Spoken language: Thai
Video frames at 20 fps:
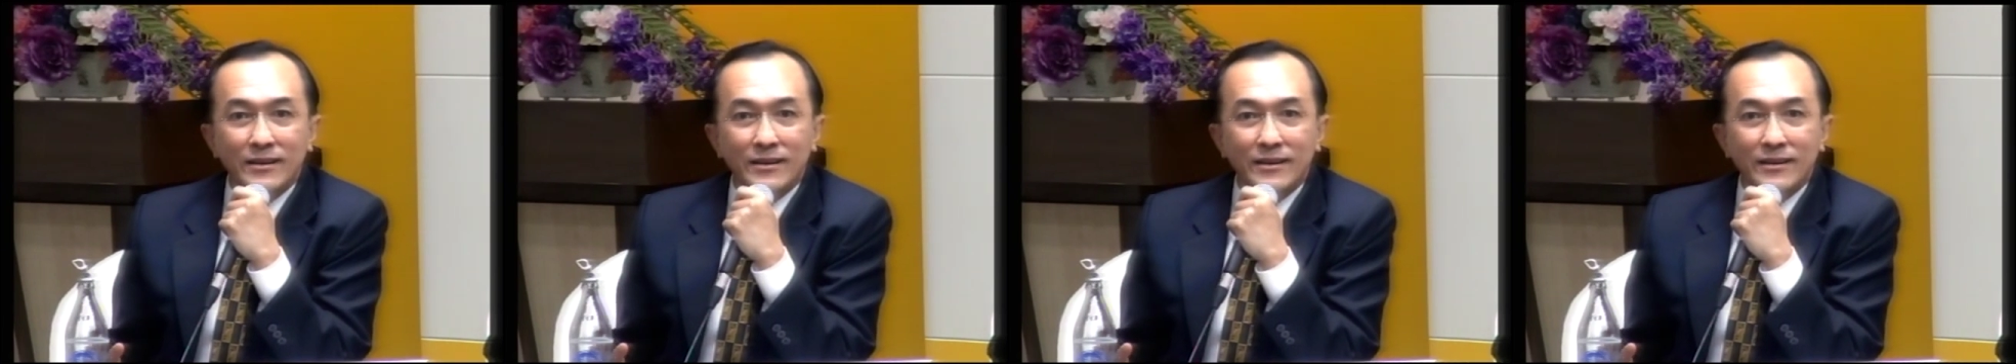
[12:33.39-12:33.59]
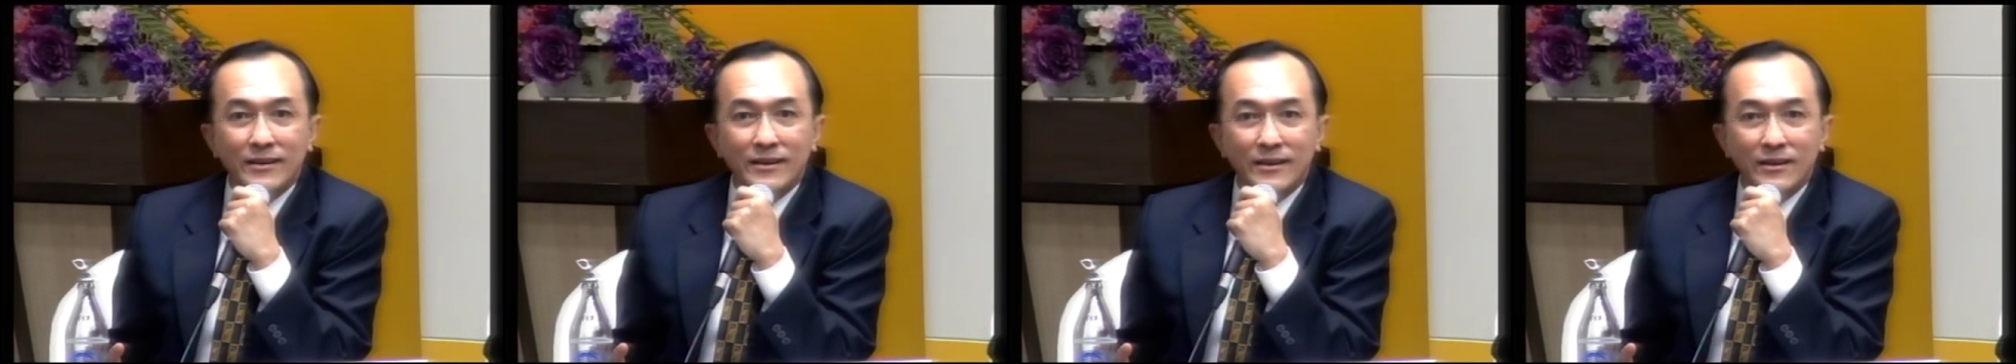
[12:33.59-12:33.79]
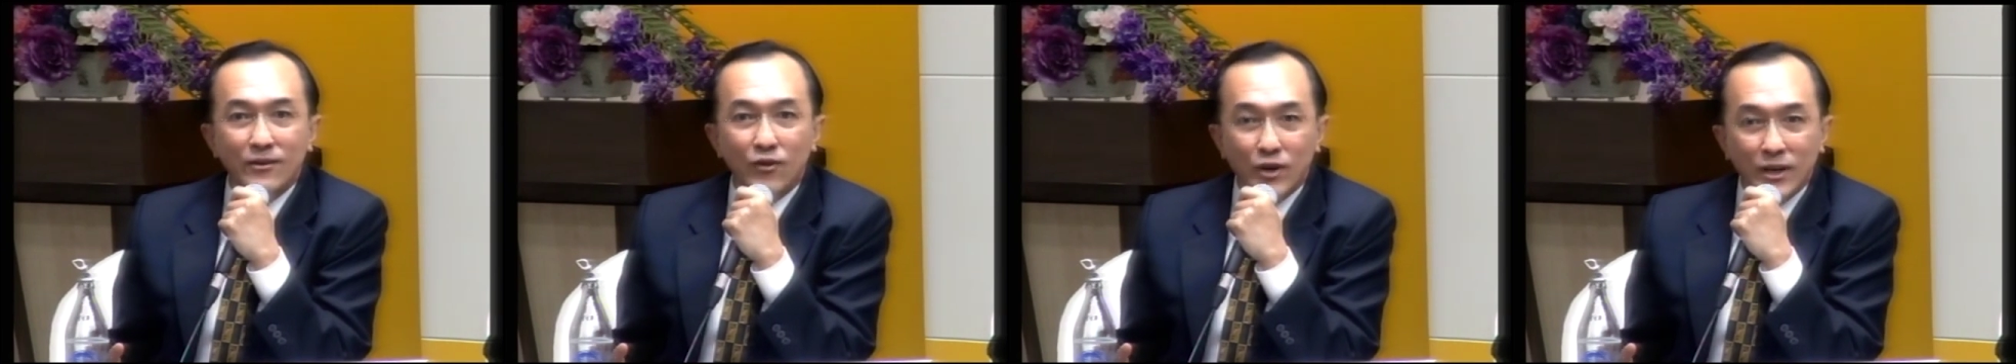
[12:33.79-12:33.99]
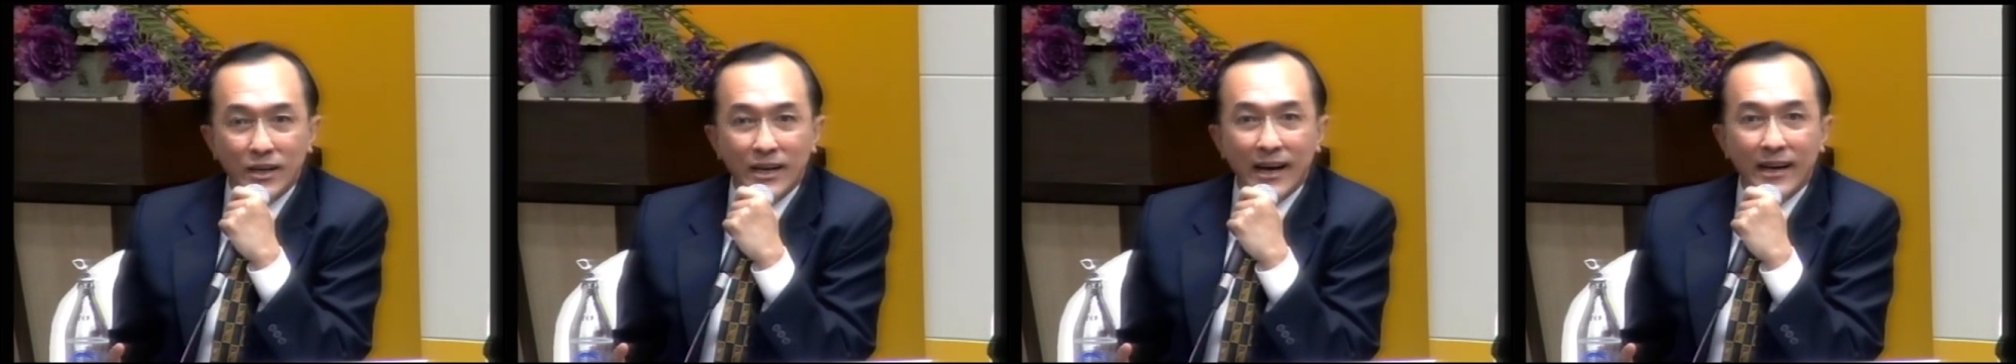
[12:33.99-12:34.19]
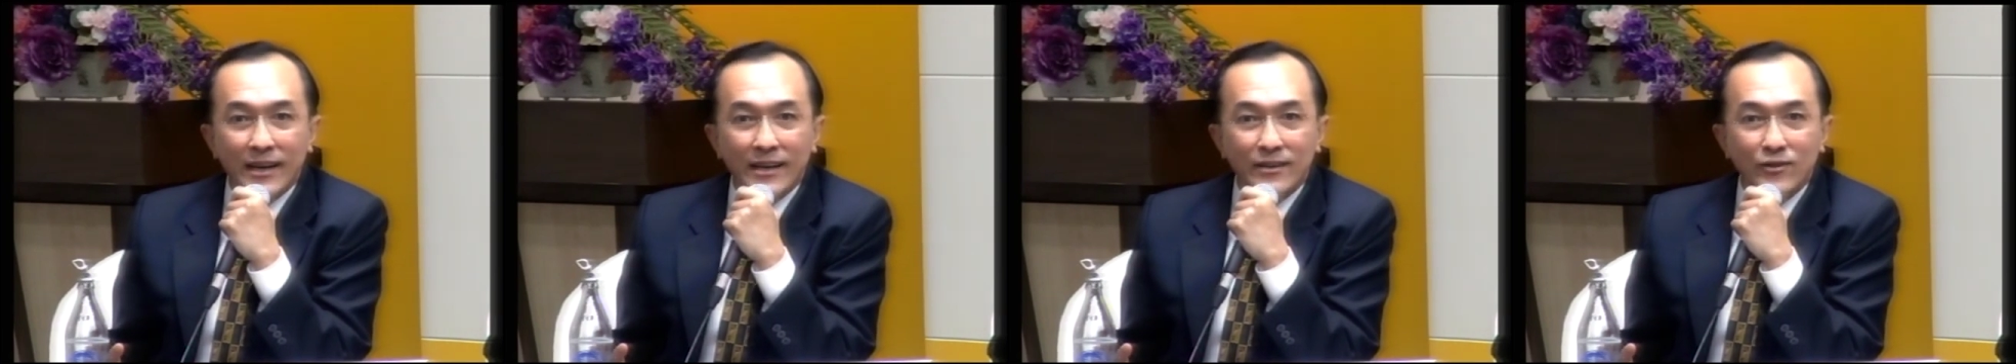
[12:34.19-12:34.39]
อคือกลไก
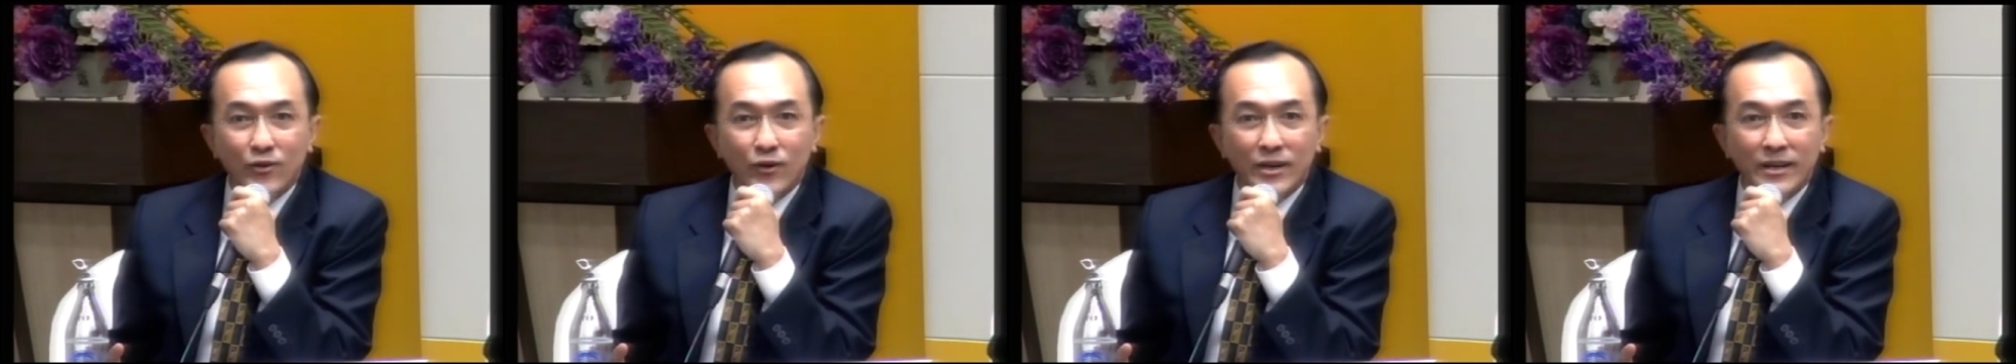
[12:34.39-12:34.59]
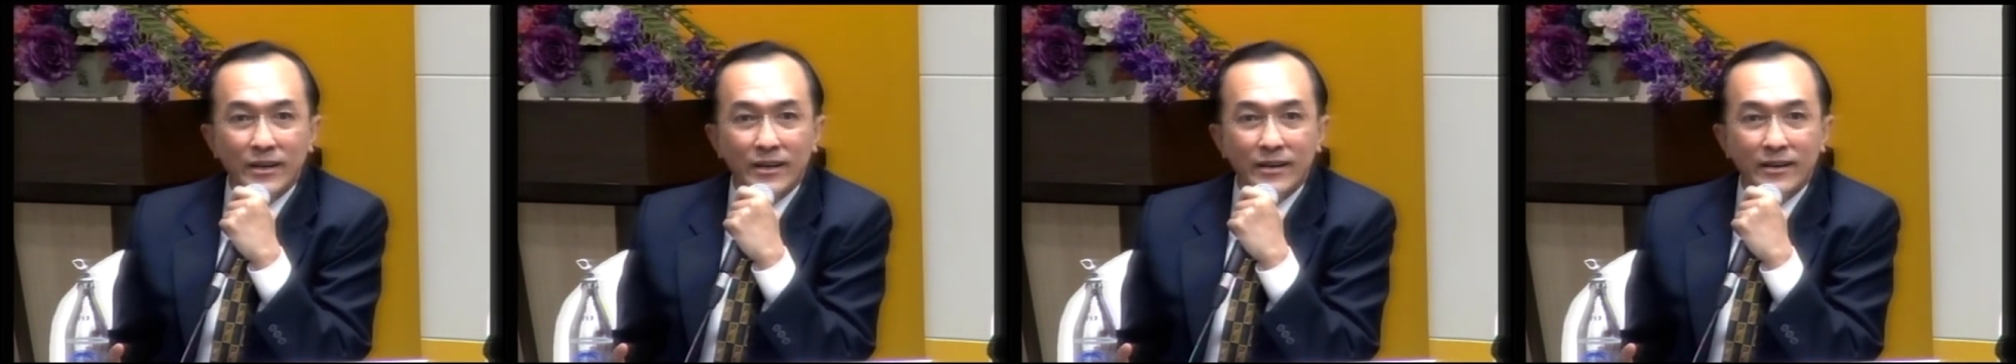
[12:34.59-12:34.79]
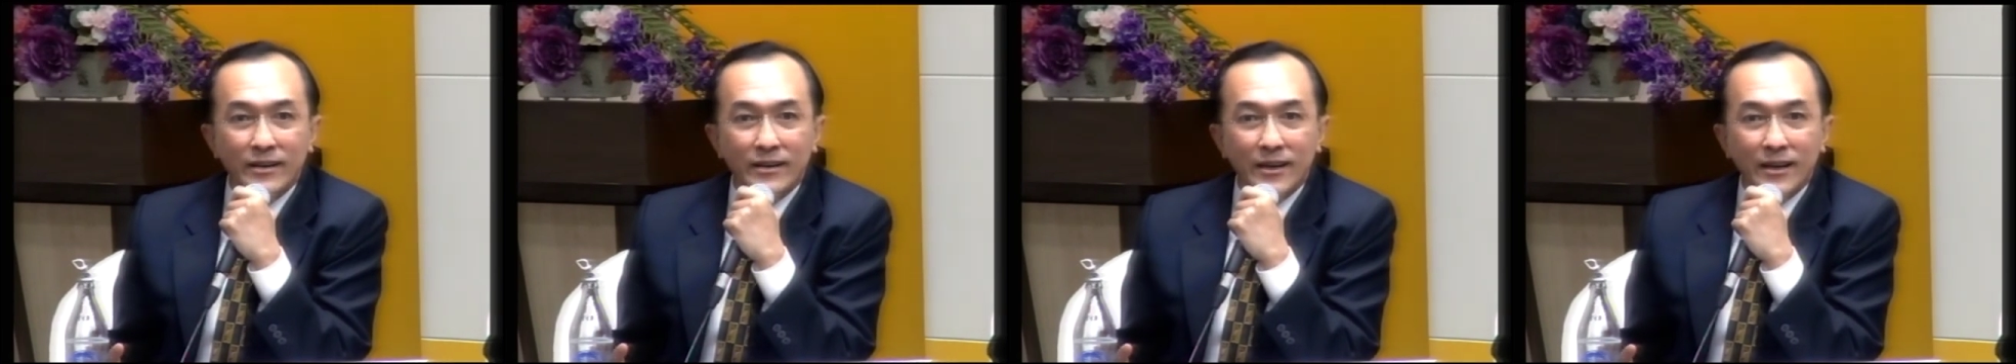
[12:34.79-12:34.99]
อีกตัวหนึ่ง